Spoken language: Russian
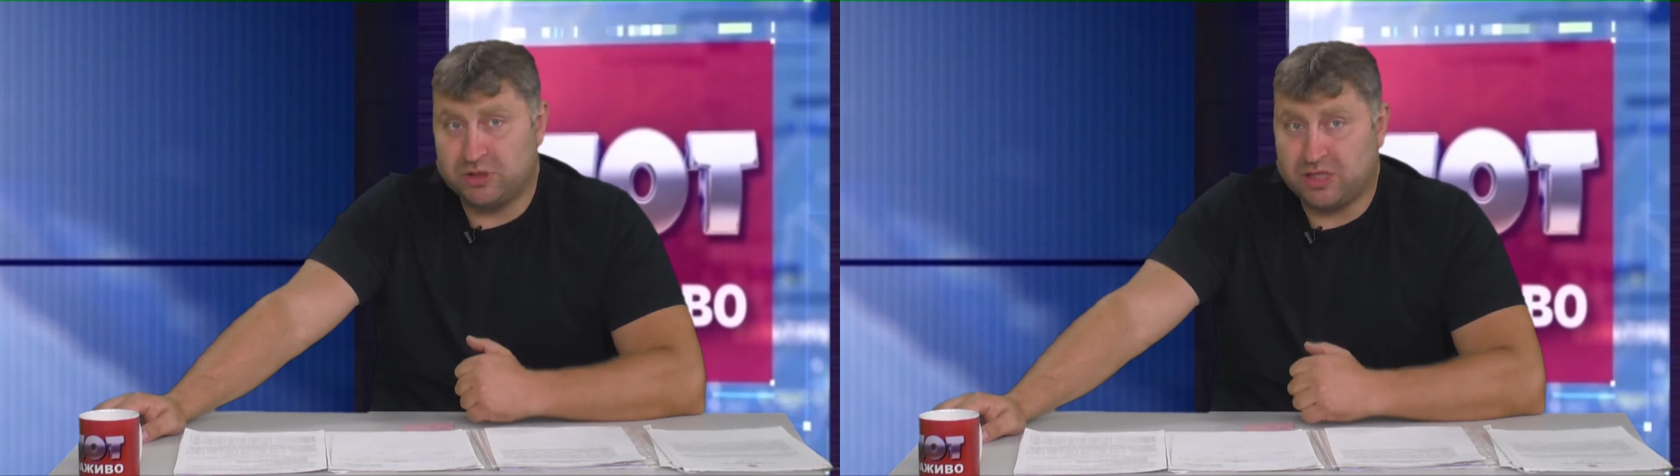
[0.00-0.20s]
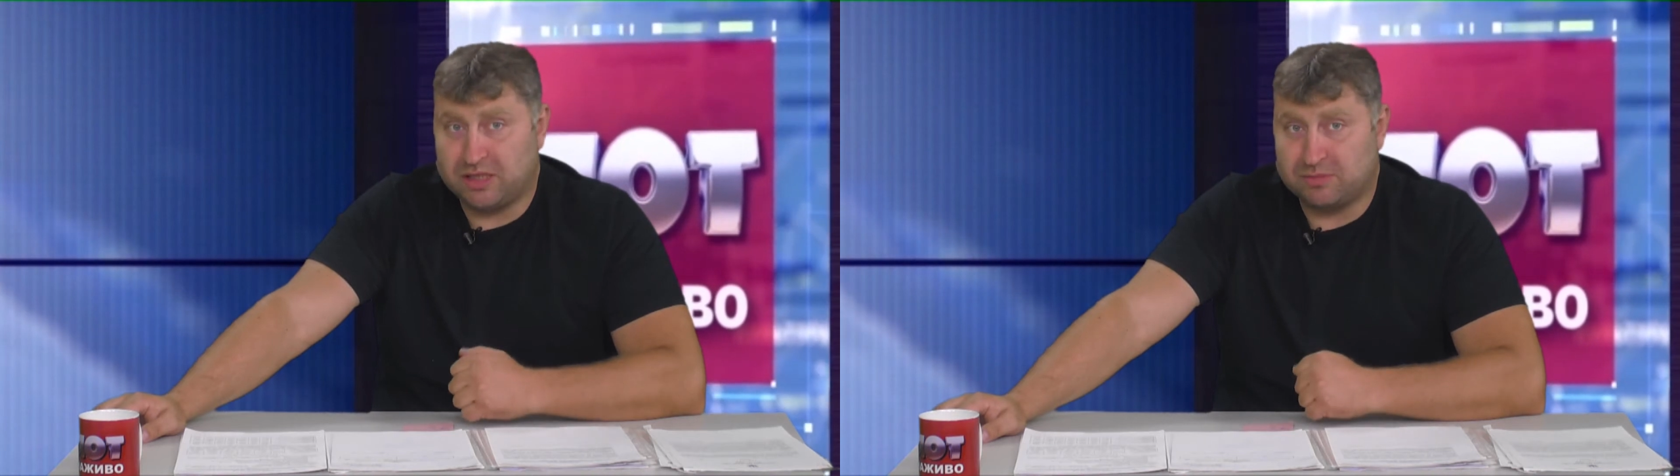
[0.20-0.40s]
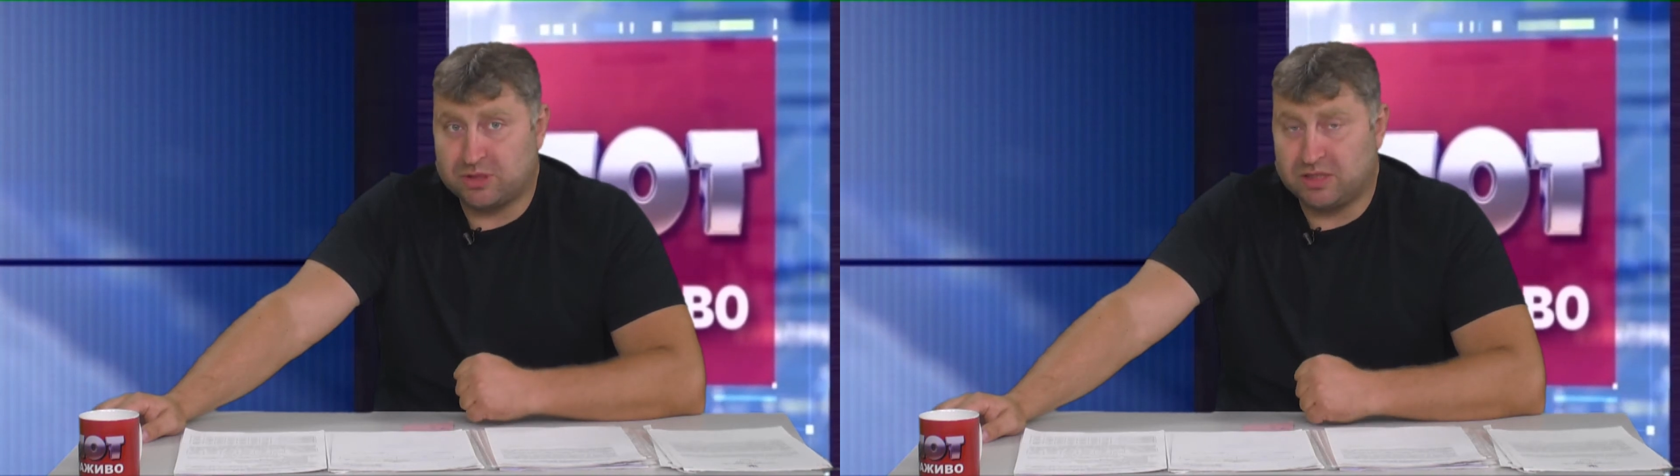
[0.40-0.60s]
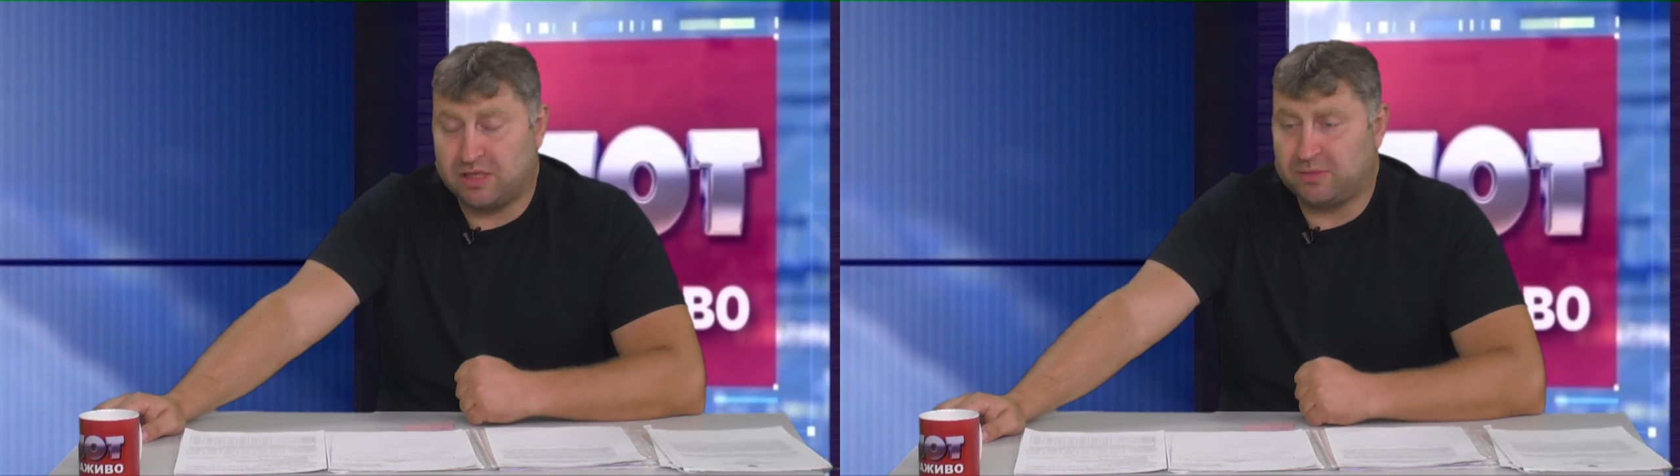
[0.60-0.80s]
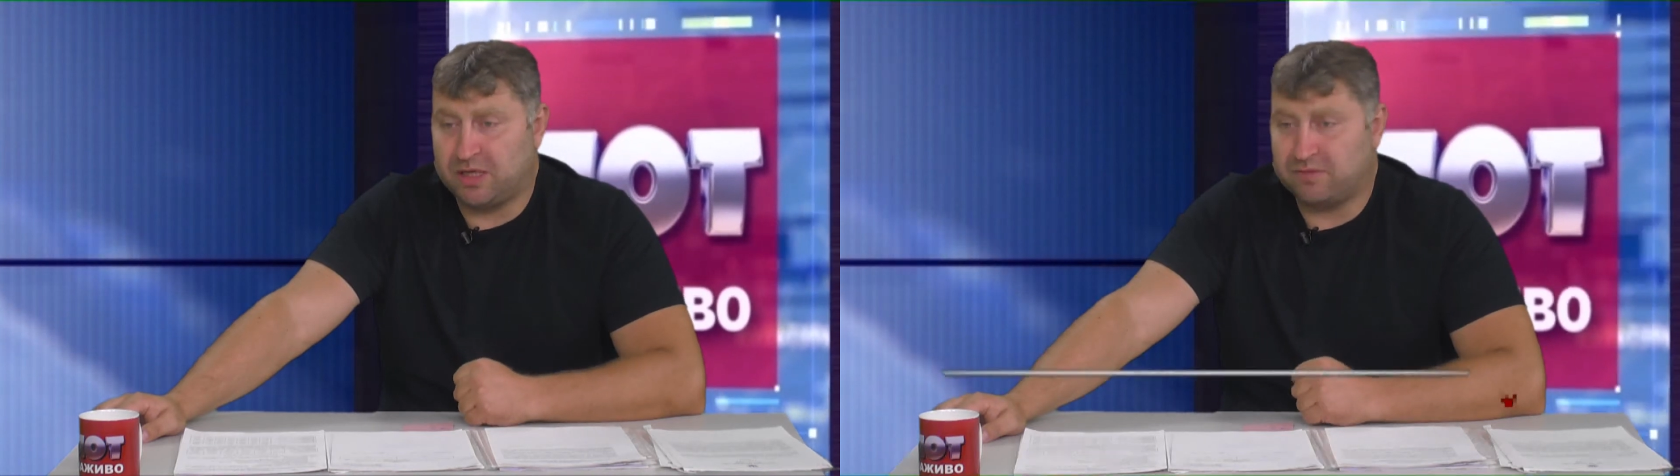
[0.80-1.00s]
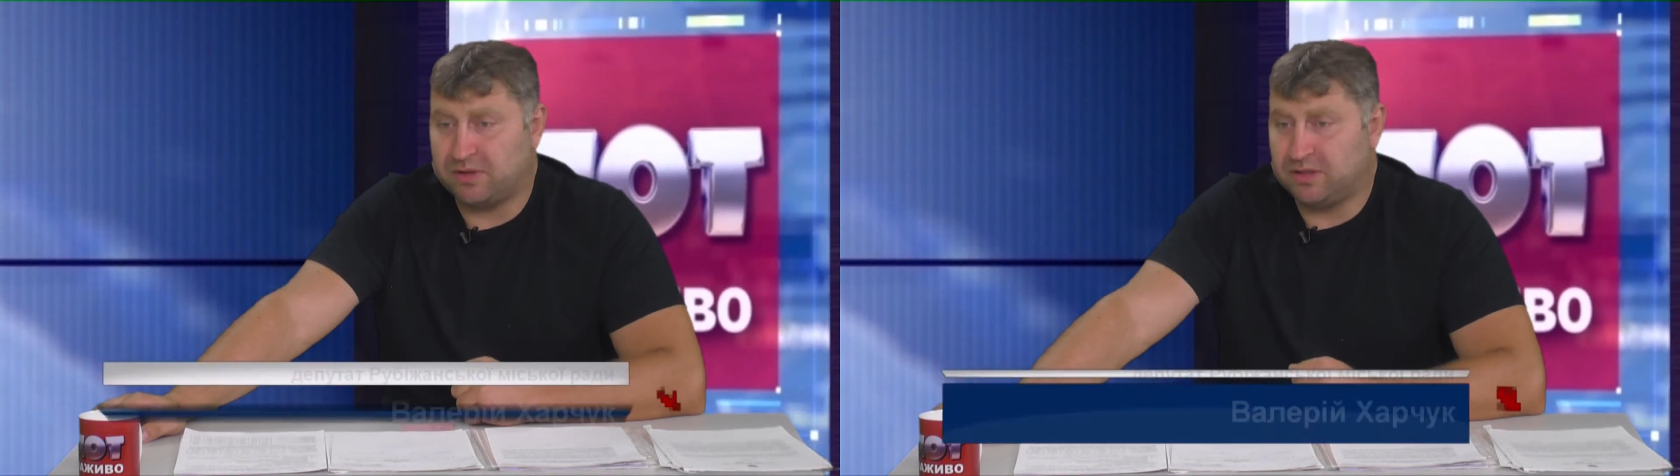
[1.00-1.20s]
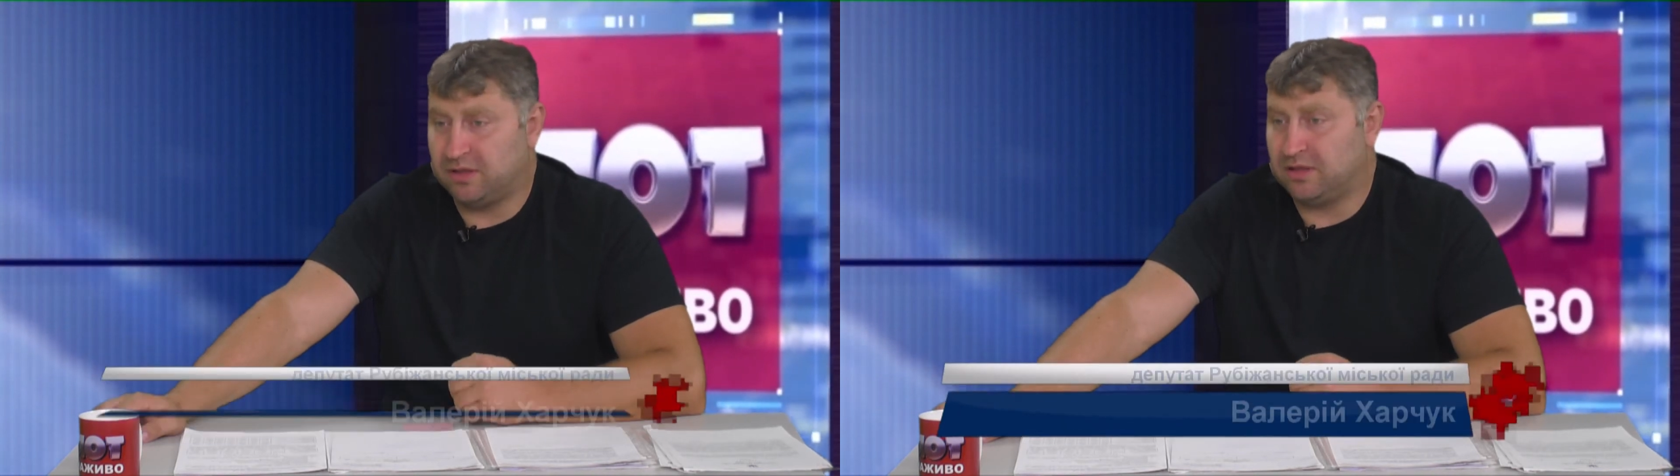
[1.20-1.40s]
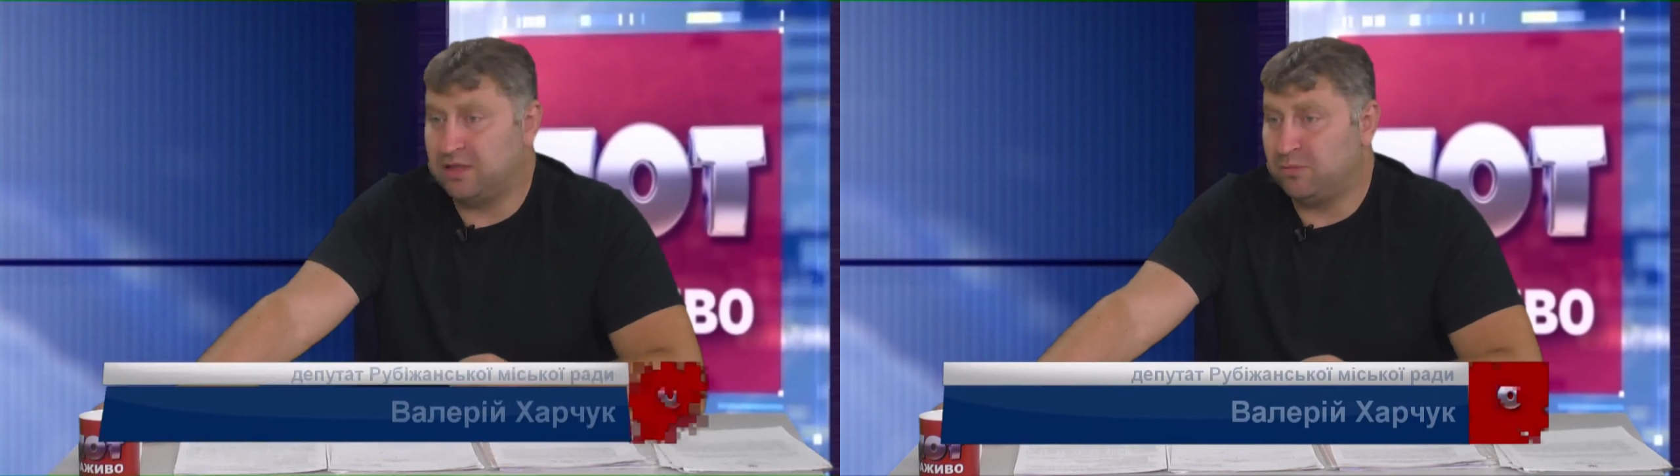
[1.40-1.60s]
Рубежанам, жителям
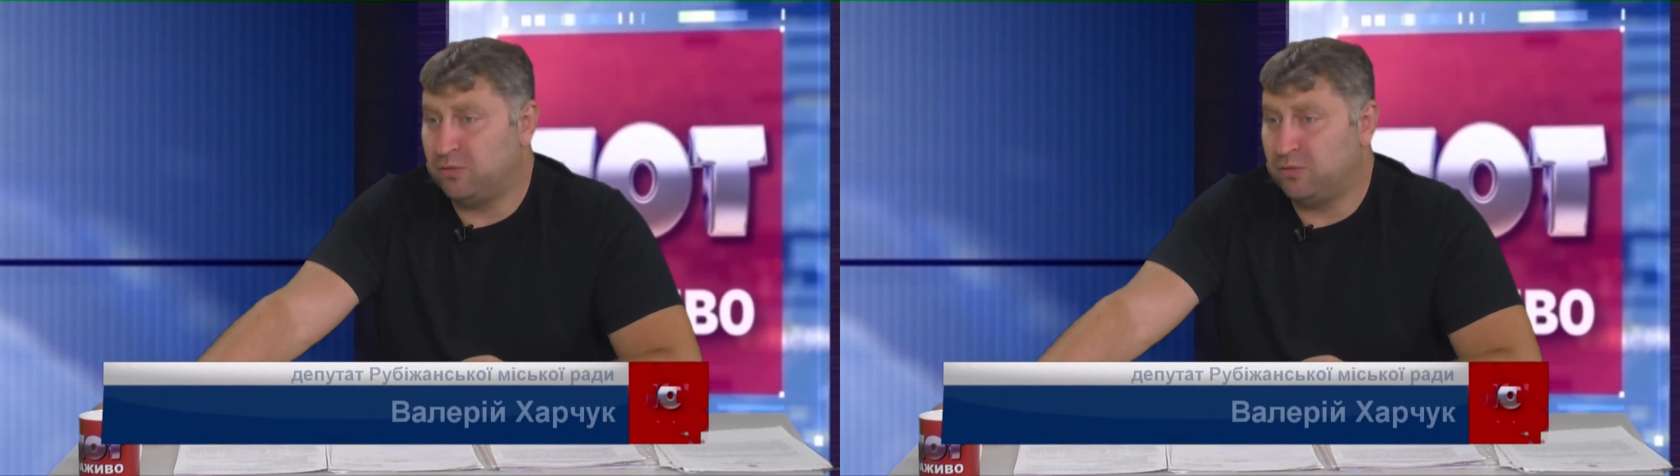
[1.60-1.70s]
многоквартирных